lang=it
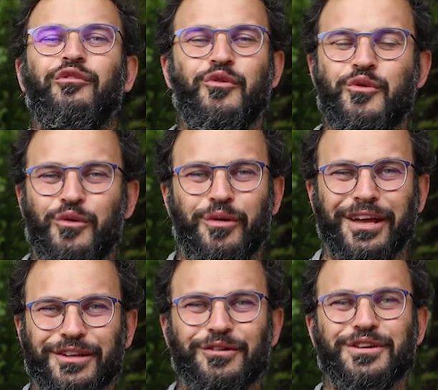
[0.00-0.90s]
ovunque
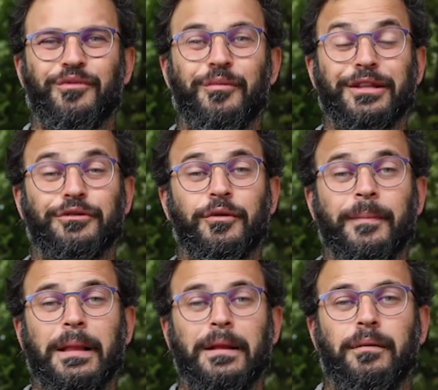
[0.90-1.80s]
in ogni momento,
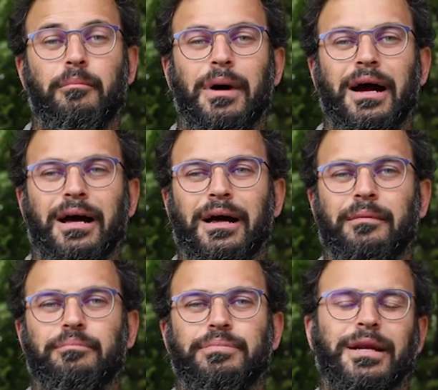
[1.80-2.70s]

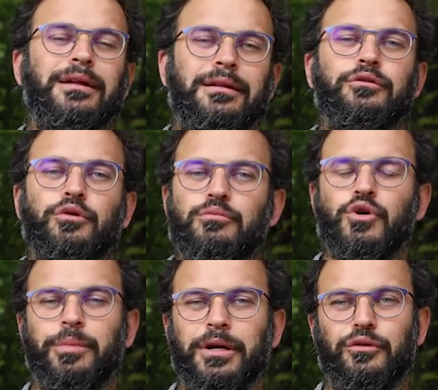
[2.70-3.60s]
ma perché dentro il
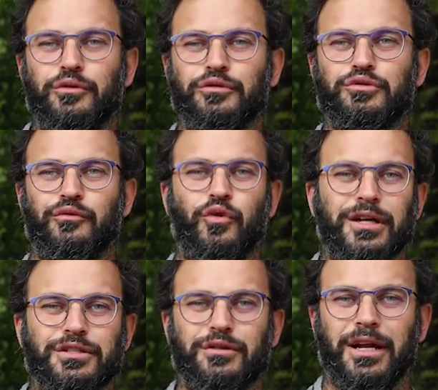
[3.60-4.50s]
mio percorso
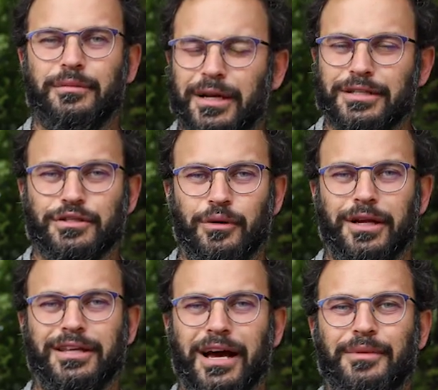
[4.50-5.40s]
vocazionale, perché il
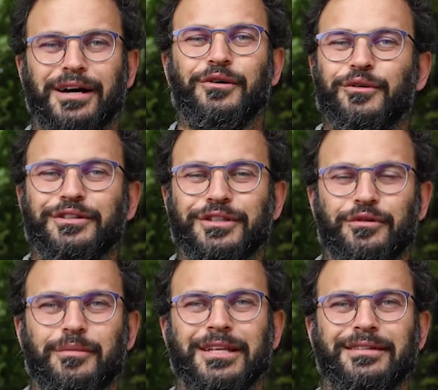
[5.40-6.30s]
Signore chiama
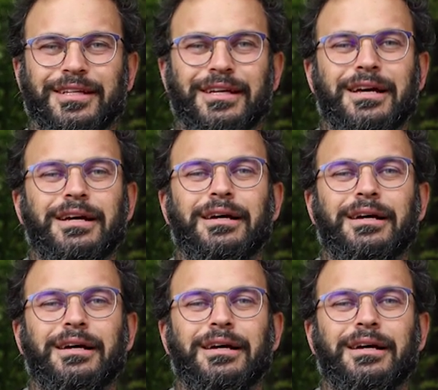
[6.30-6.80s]
continuamente,